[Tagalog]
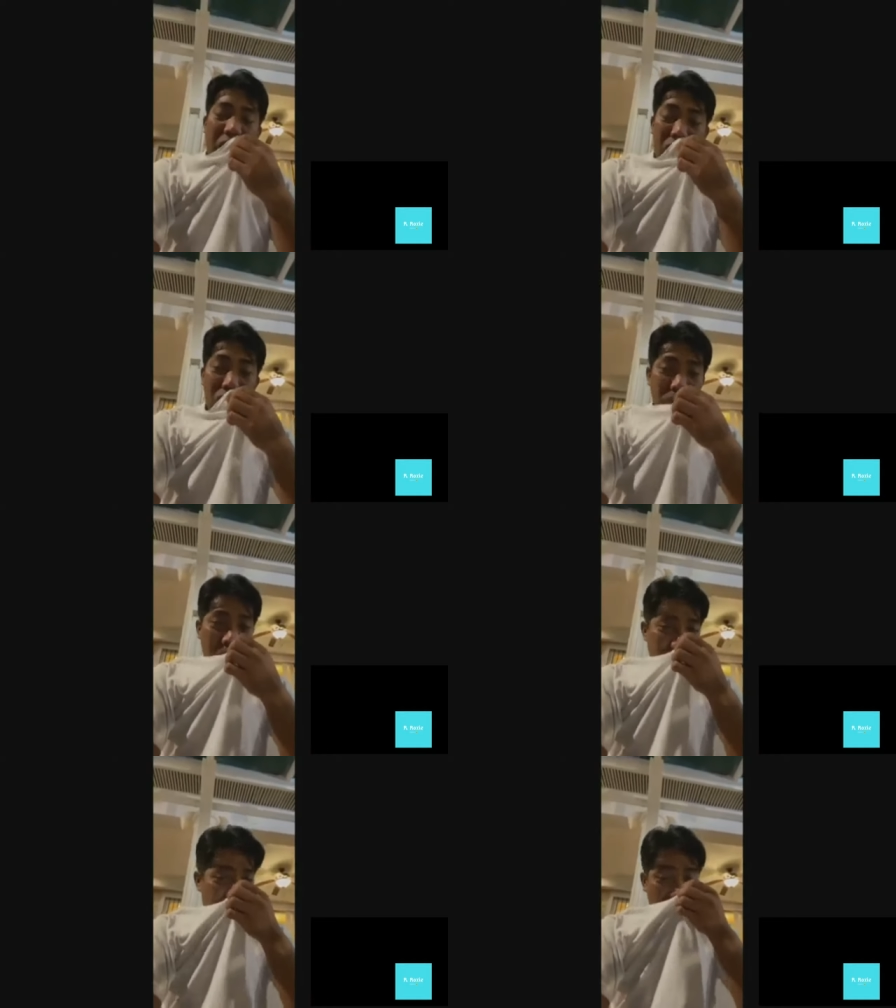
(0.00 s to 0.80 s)
Ako,
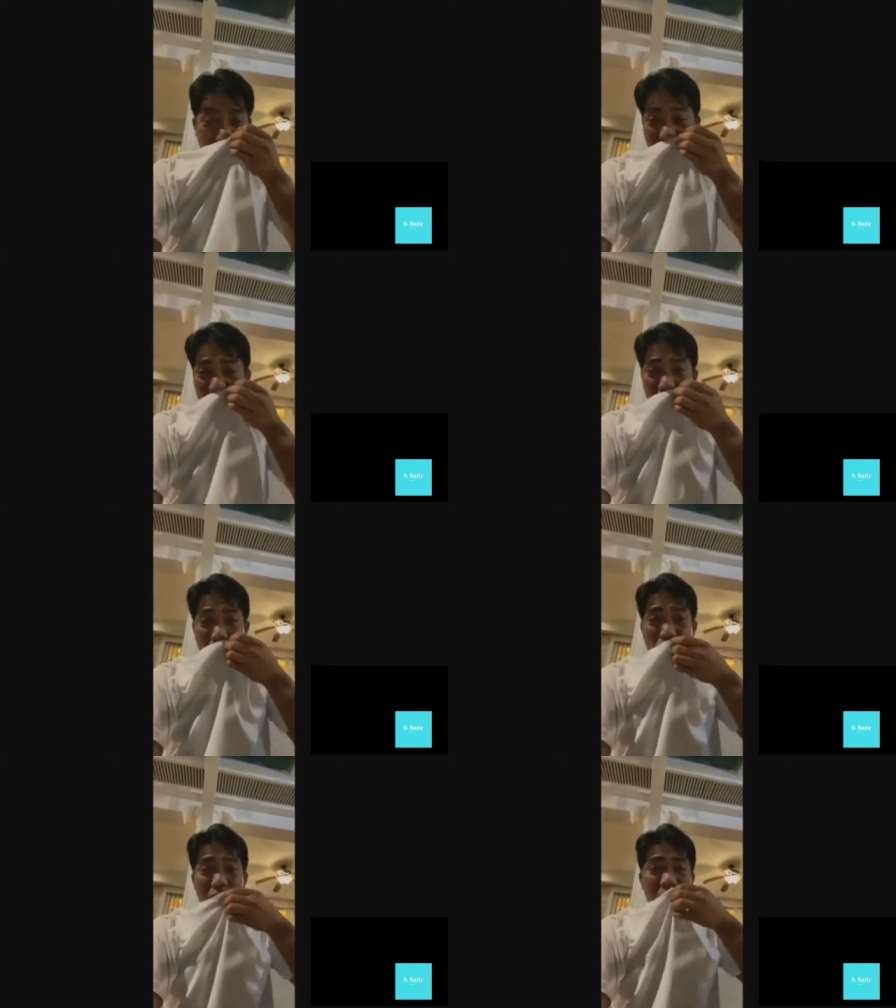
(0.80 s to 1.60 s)
Mayor, di ko alam
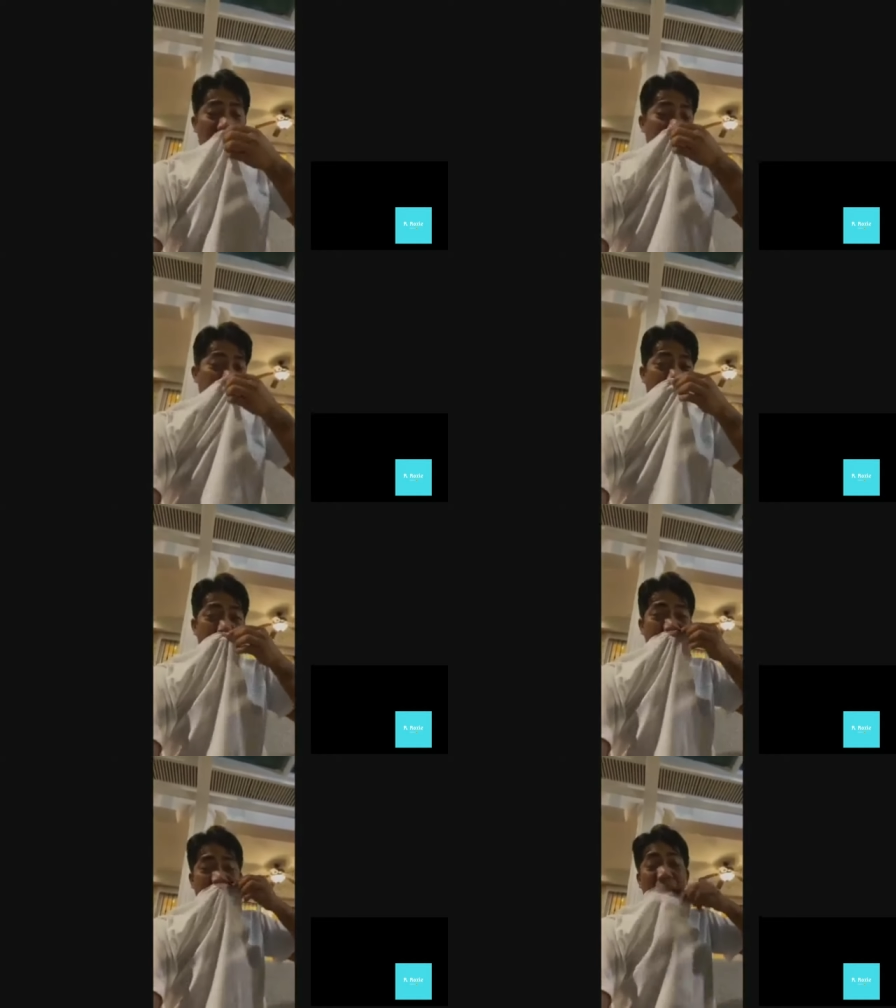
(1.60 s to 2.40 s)
kung saan ako
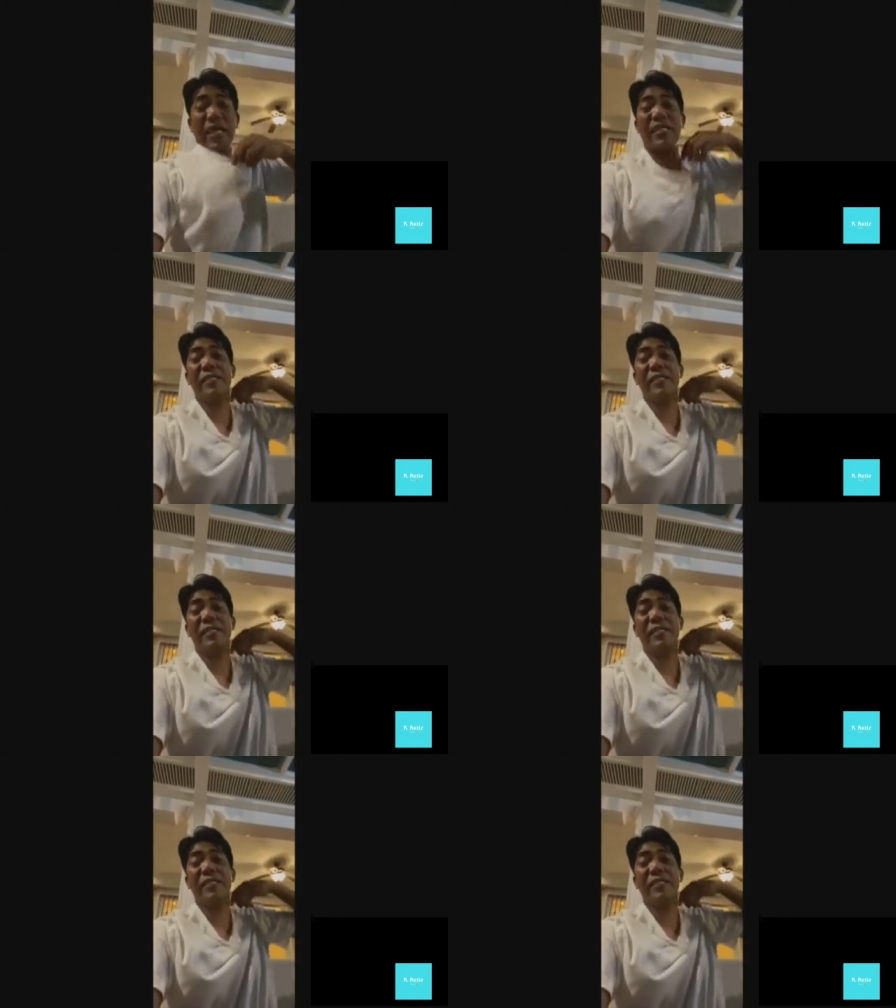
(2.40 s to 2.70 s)
pupunta.